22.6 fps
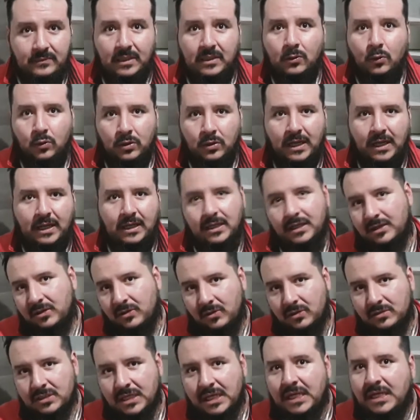Una. Y
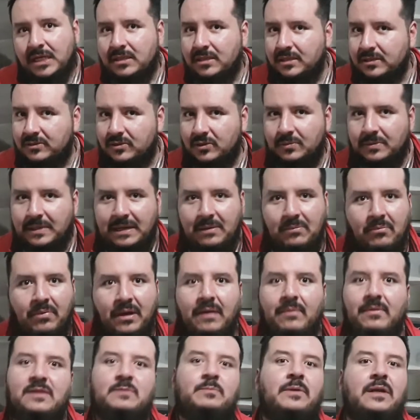dos, si estoy bien
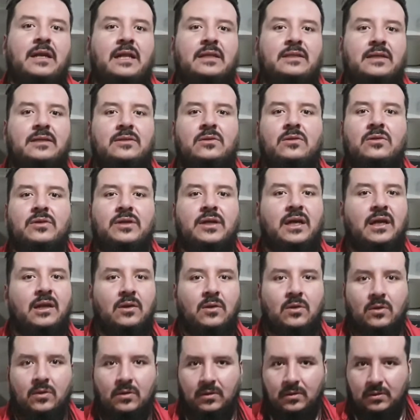vas para la tecnología y
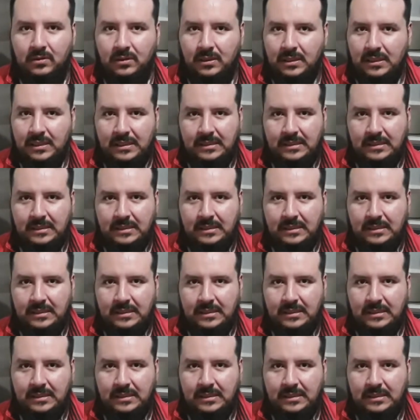luego